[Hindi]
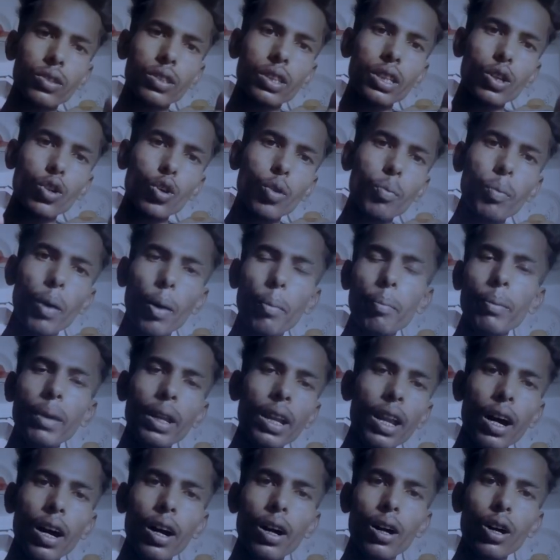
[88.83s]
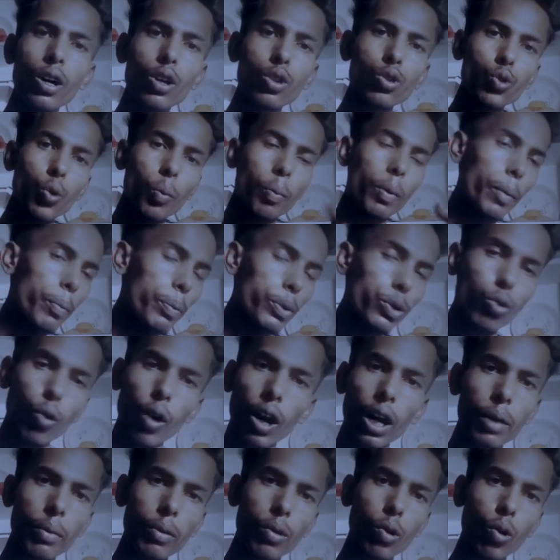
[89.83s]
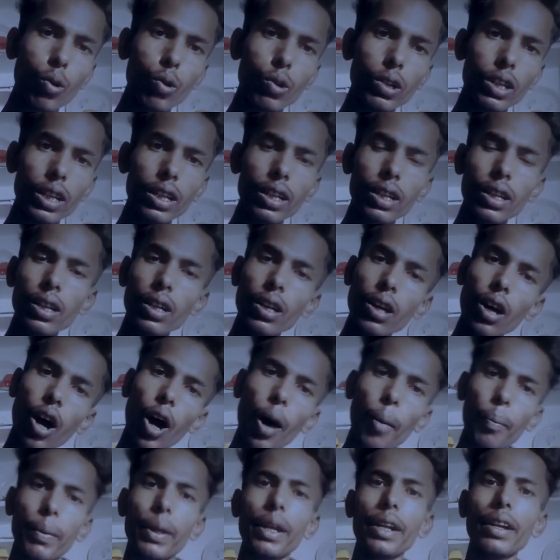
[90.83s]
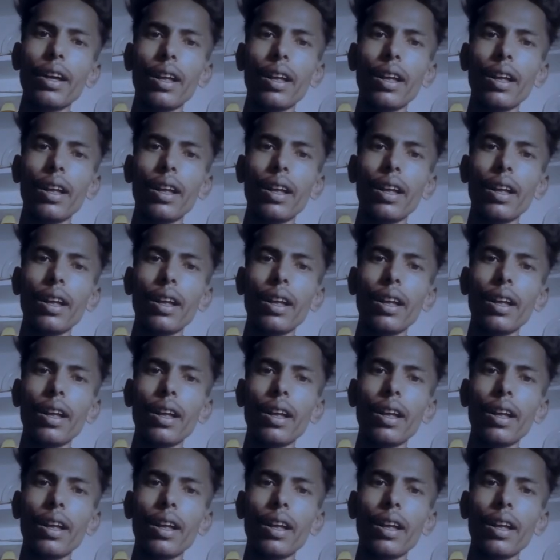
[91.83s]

तेरे को बम मिला तो अपने पिछवाड़ा भी खोल के अपने